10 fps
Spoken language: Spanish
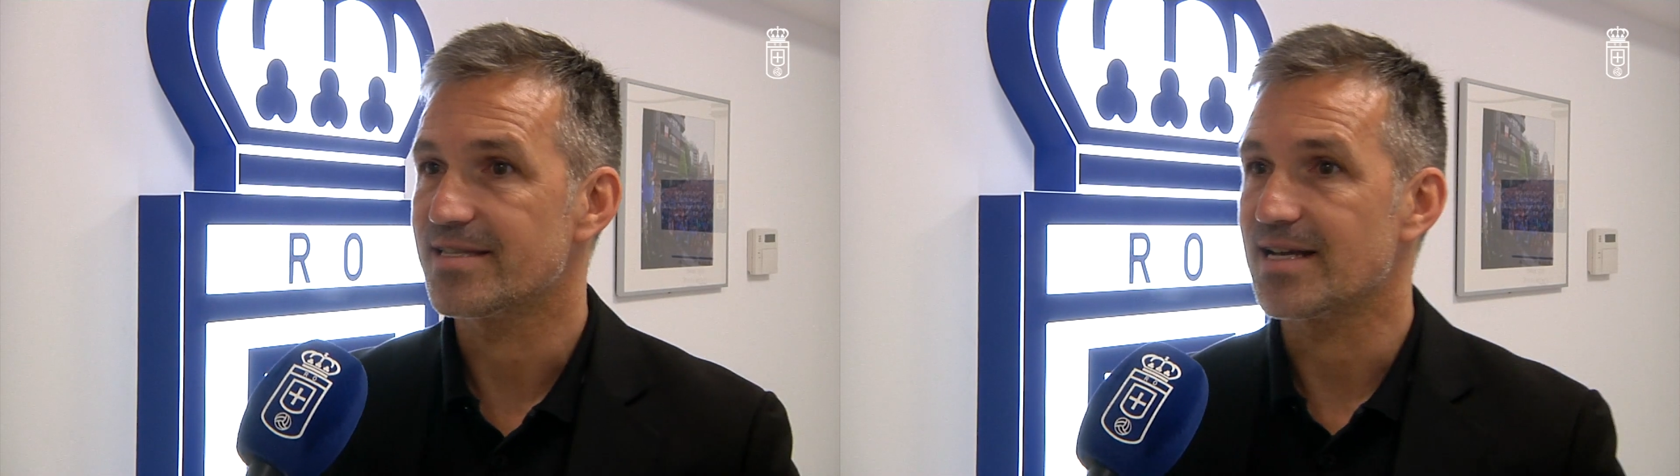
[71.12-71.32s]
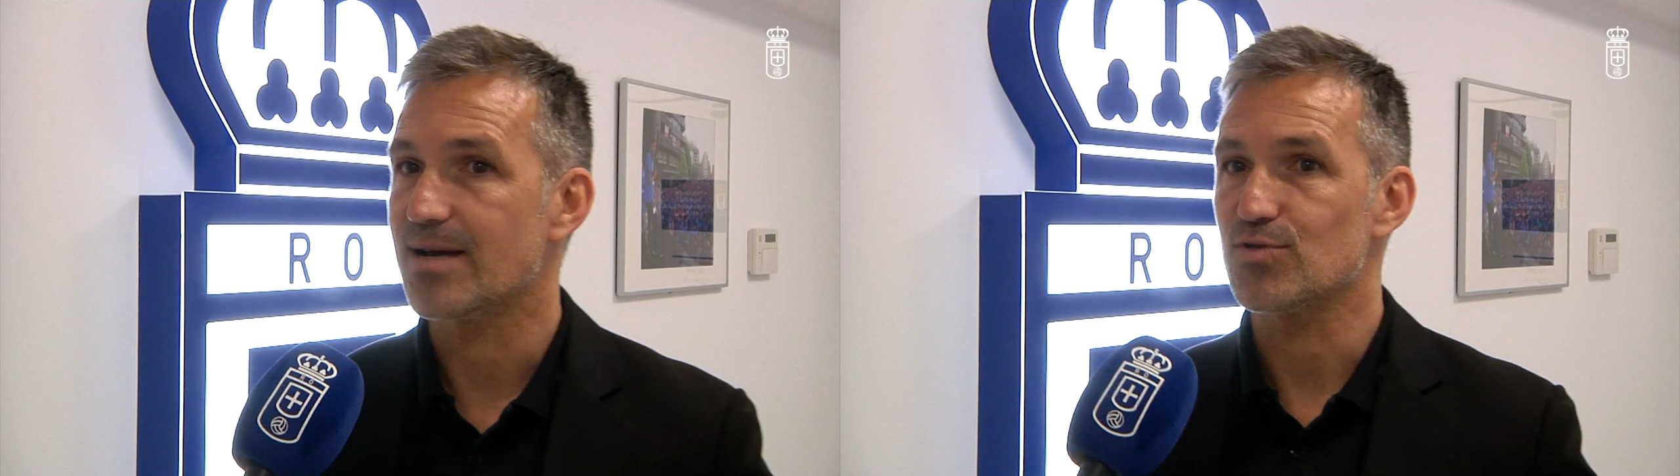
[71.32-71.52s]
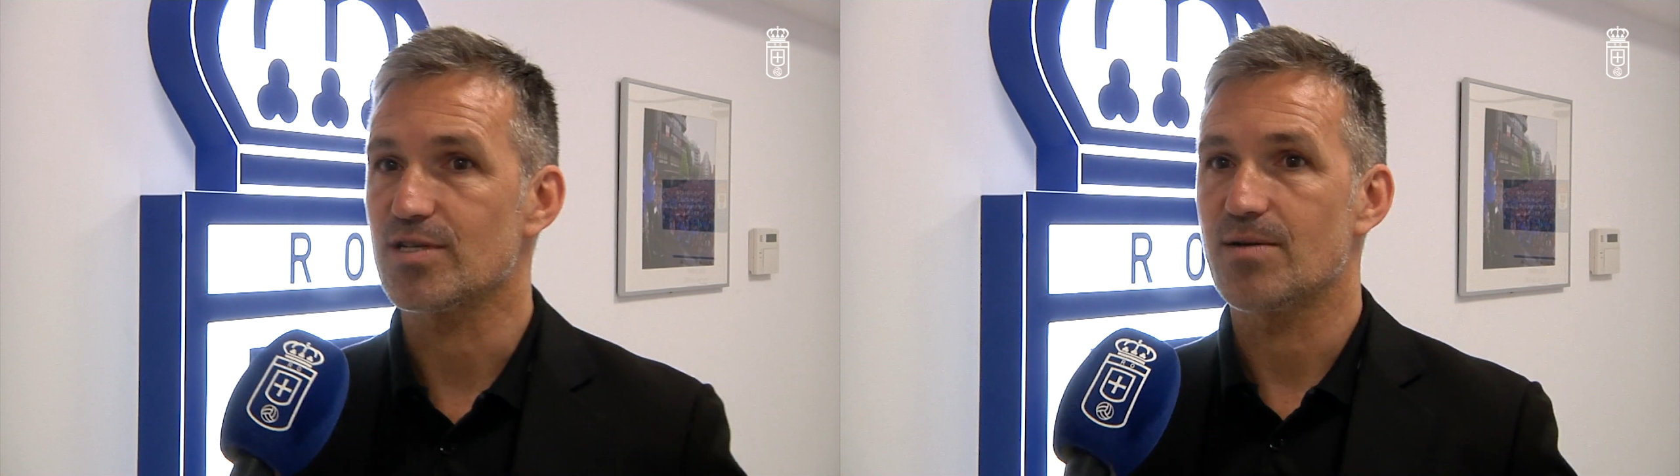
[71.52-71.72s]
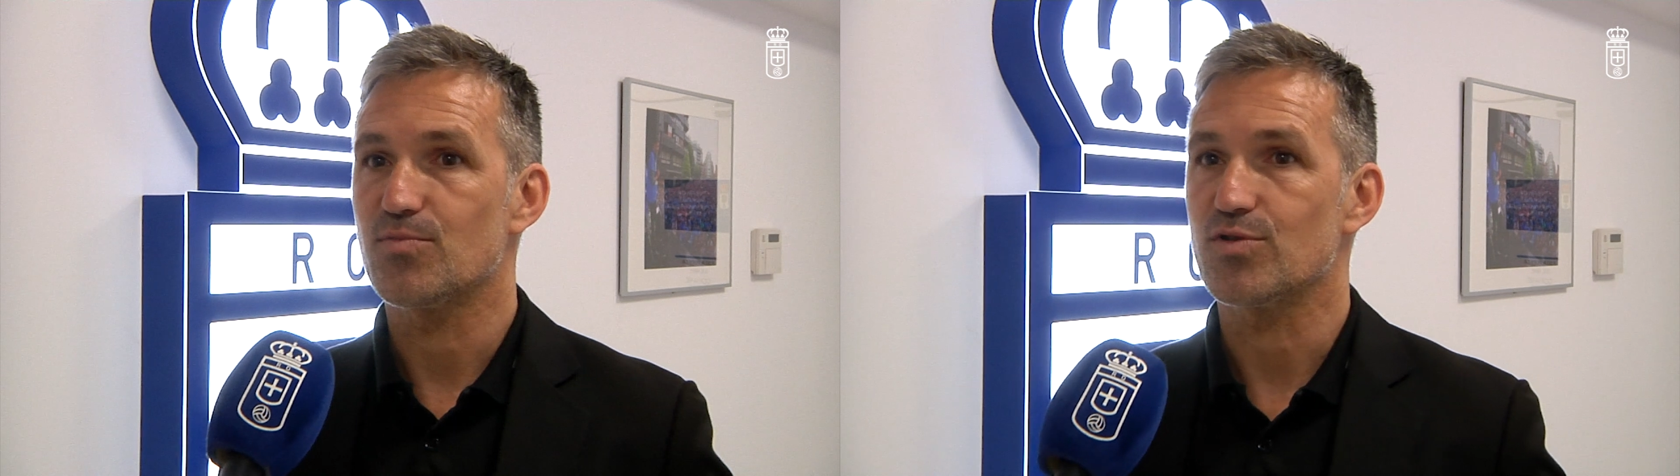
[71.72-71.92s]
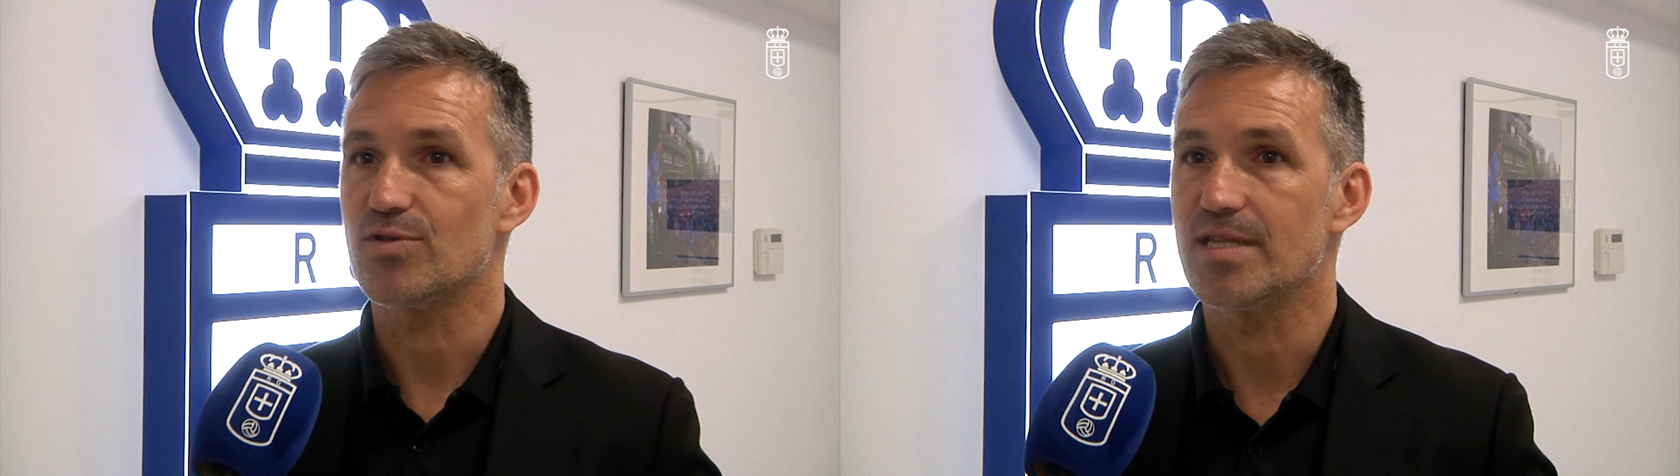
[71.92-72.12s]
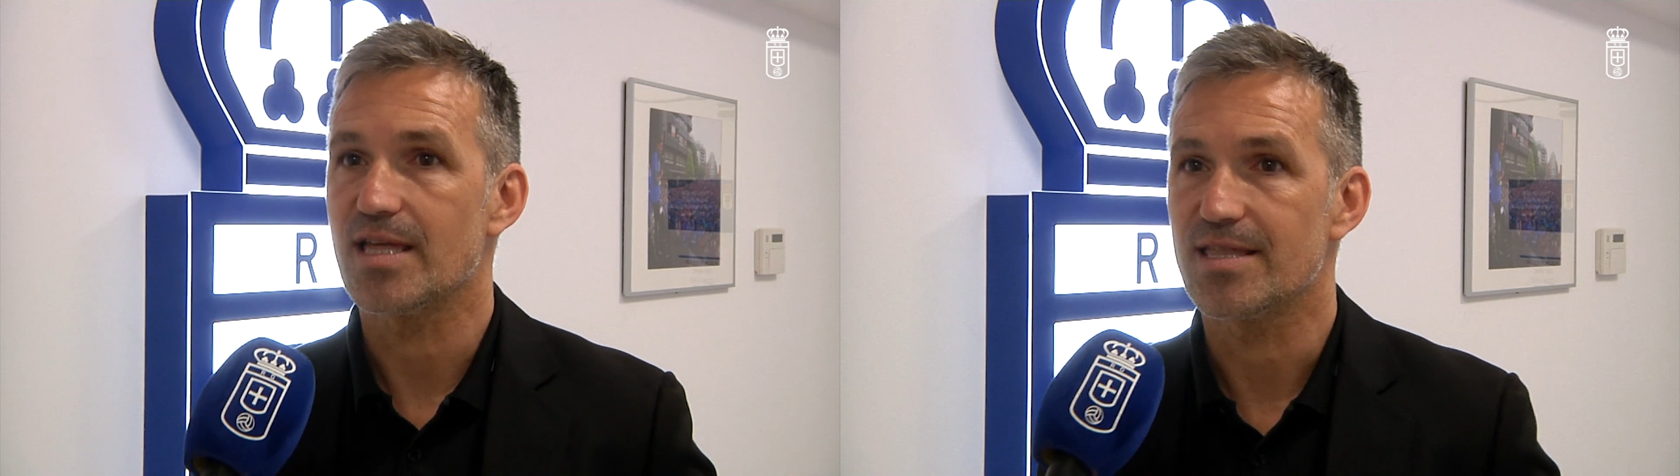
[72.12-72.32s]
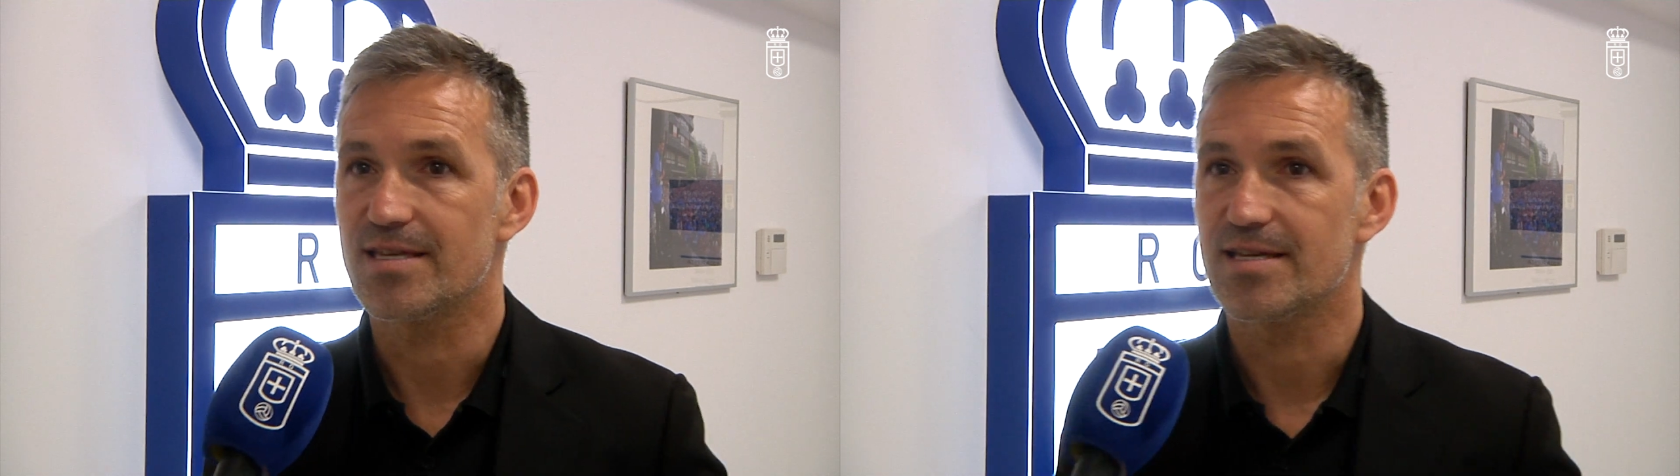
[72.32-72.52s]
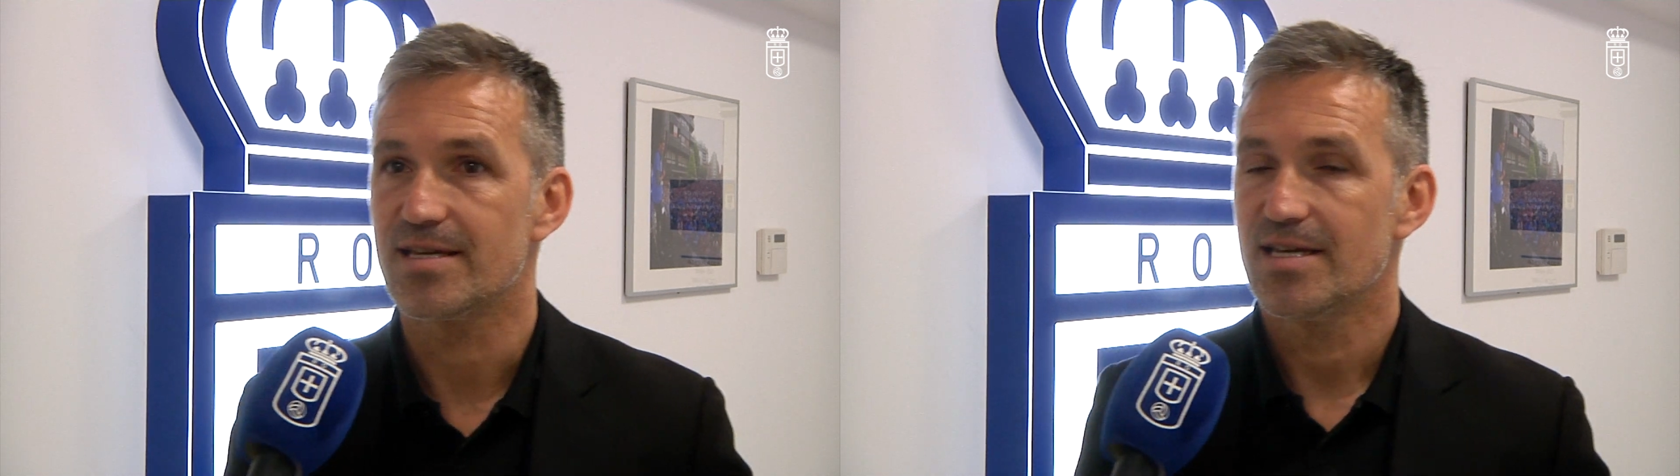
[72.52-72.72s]
tengamos la oportunidad
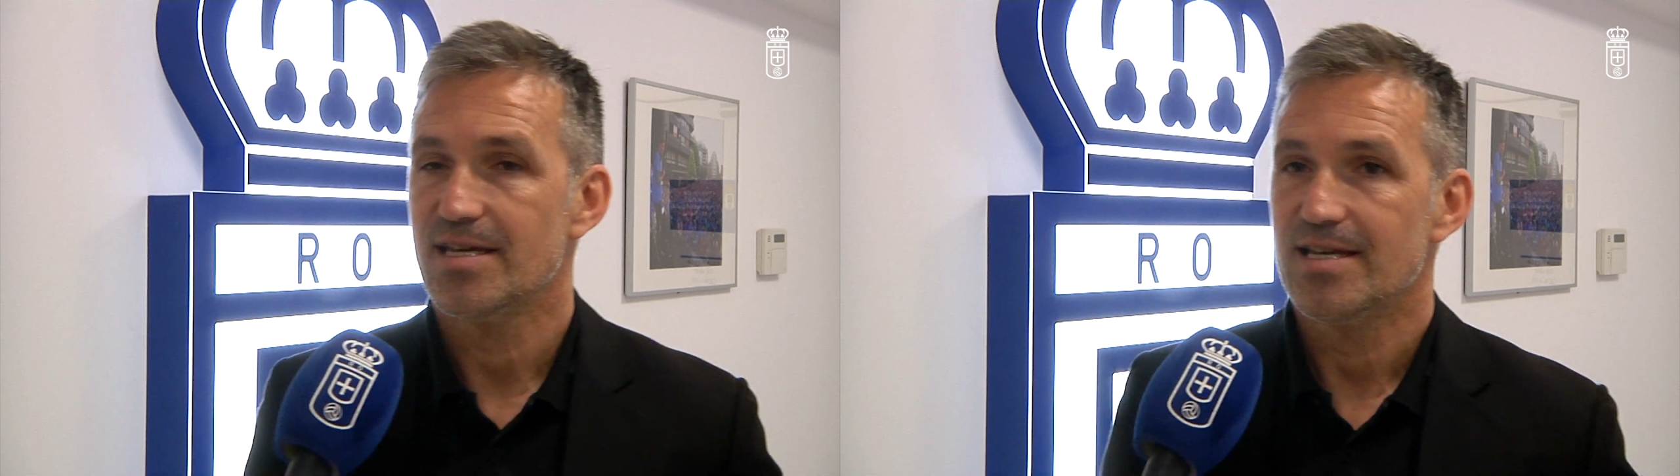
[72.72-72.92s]
de,